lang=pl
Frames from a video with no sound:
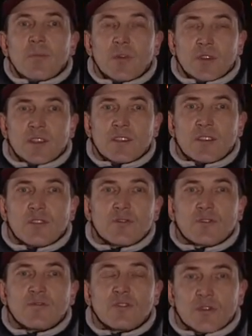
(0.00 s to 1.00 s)
policji już
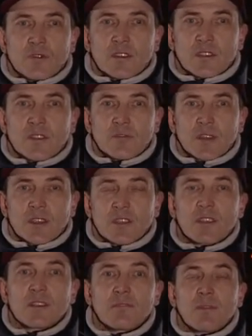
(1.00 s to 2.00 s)
wkrótce uda
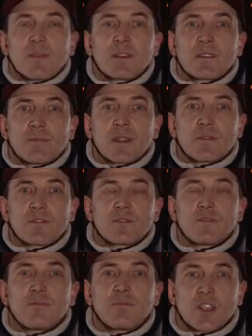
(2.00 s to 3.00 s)
się złapać
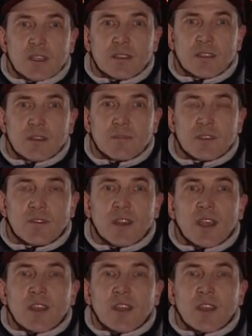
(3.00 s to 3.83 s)
sprawców przestępstw,